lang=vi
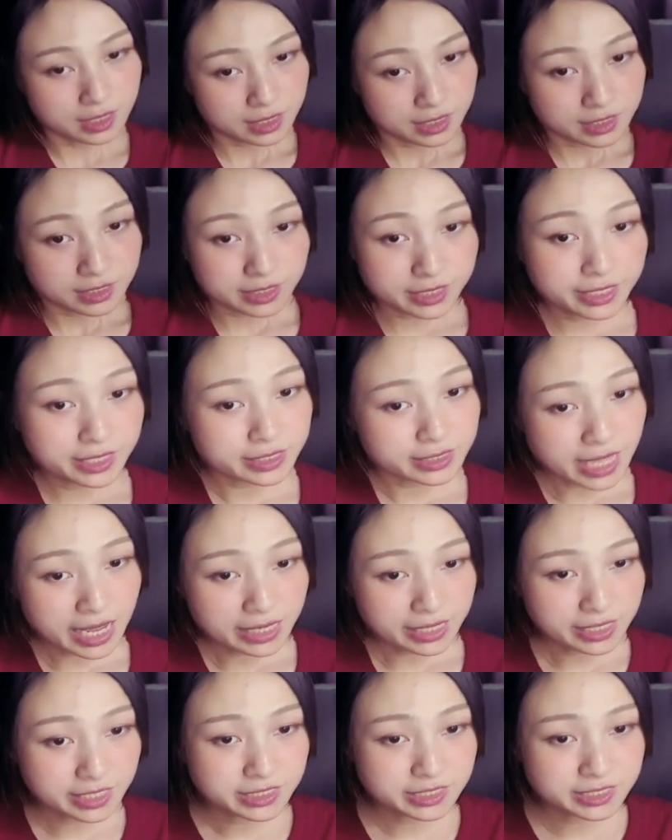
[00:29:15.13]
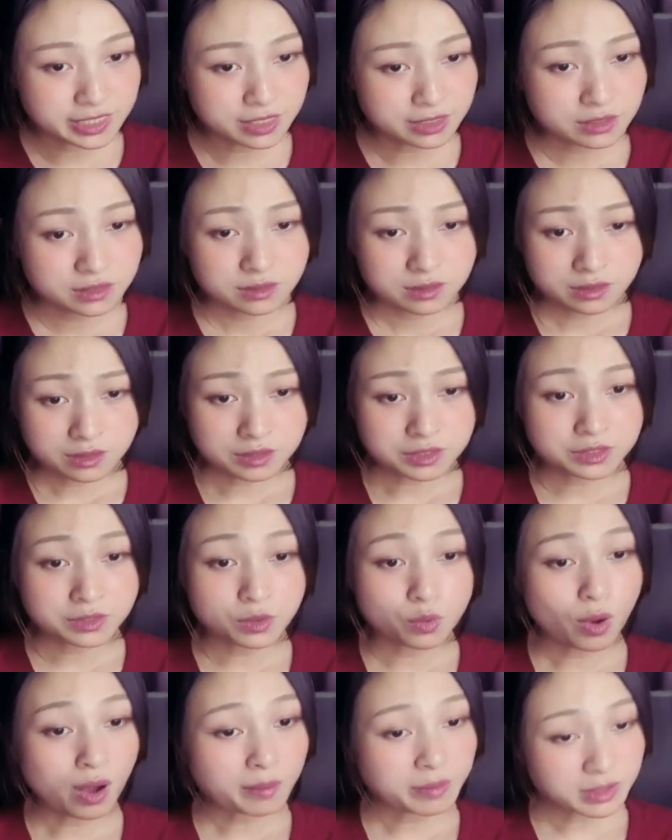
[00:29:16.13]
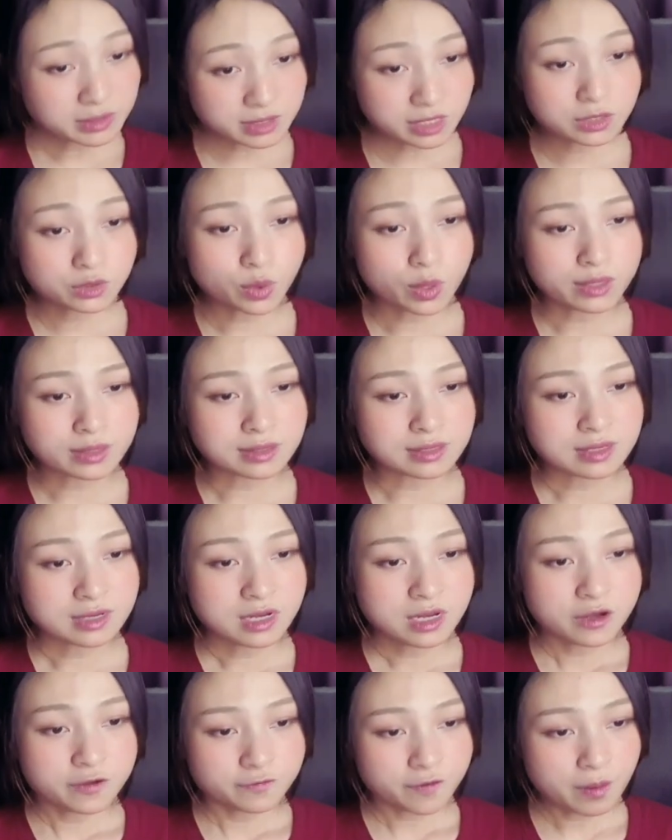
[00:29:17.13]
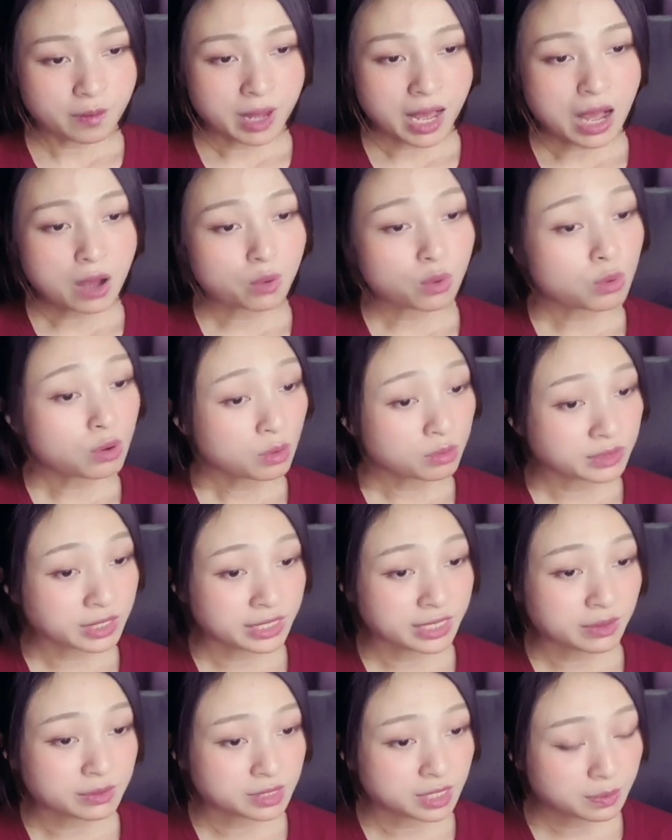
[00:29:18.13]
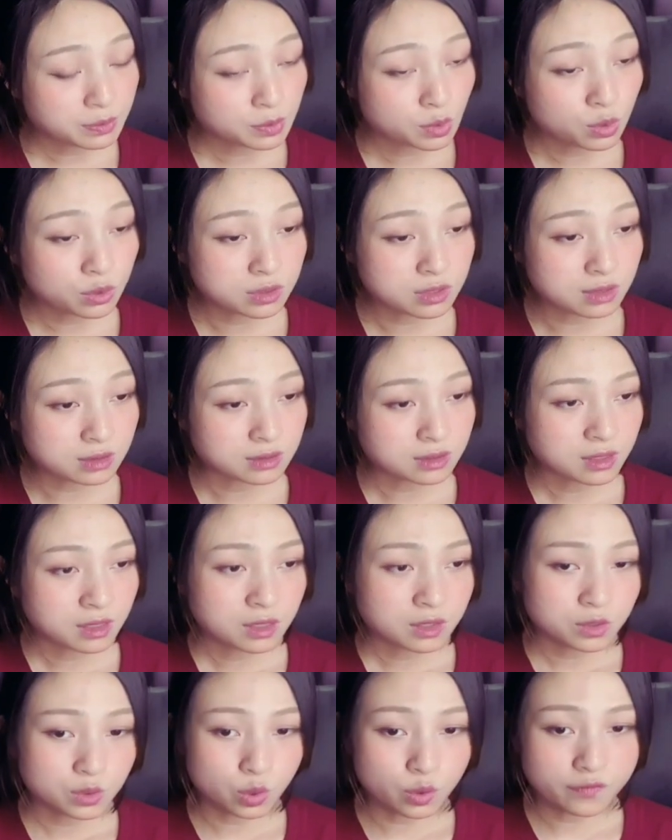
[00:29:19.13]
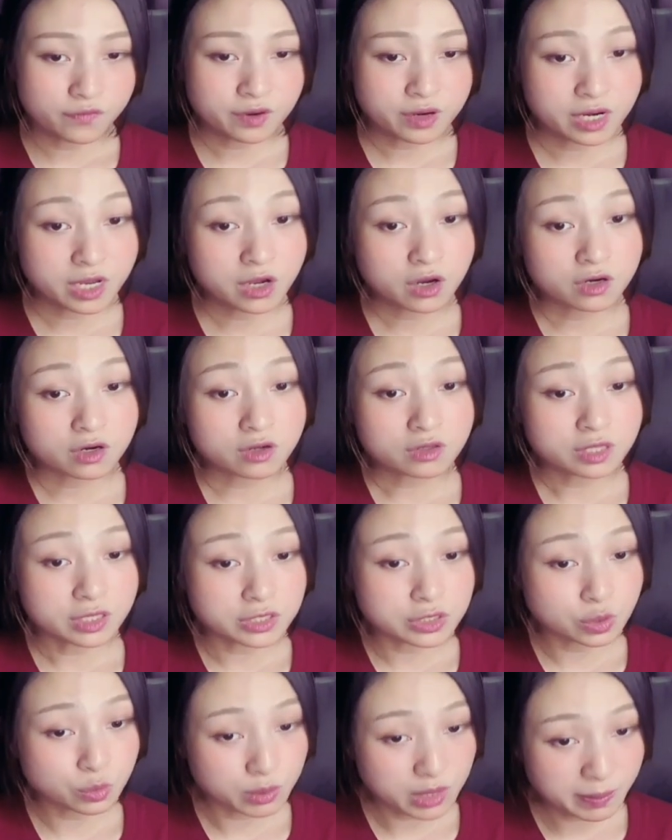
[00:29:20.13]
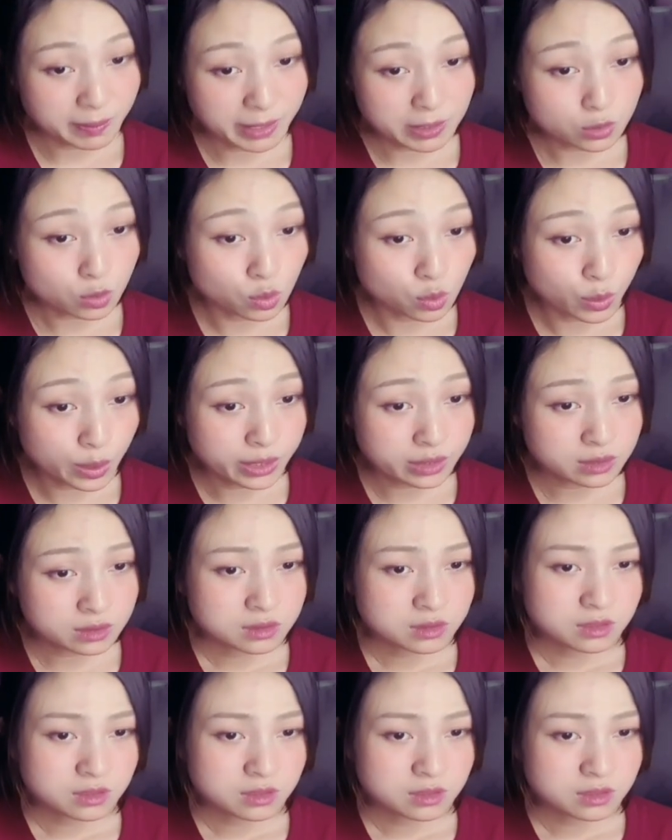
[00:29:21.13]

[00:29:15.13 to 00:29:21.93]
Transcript: địa tạng linh dịch thực sự quá mức tinh thuần phòng hào cũng không thể nào tiếp thu được đối phương lại còn có thể dùng để mà tu luyện